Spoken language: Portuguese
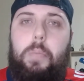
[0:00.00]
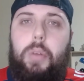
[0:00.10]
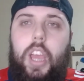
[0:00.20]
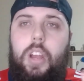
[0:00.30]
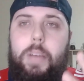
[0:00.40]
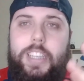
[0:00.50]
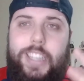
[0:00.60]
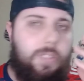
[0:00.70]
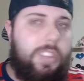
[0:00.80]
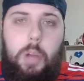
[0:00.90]
porque o
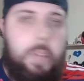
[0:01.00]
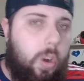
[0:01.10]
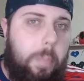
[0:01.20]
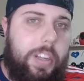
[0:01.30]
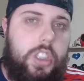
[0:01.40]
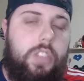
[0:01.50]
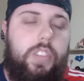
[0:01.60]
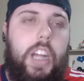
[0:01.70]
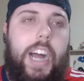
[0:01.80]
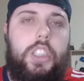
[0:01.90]
Messi não tem uma
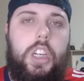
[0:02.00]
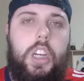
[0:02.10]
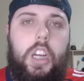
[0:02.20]
competitividade,